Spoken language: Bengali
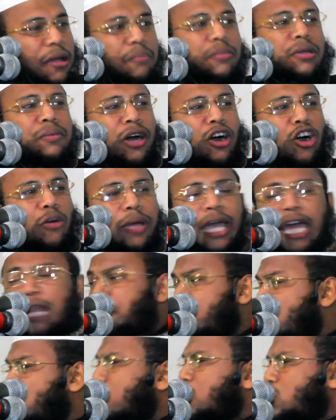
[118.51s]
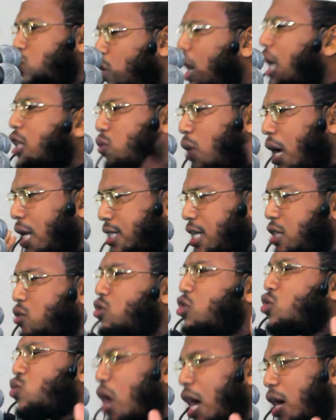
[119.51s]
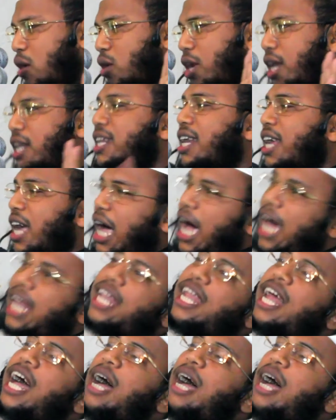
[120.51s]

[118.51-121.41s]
বিবাহ হবে এর মধ্যে দোয়া তো আছে যদি দোয়া করেন আল্লাহ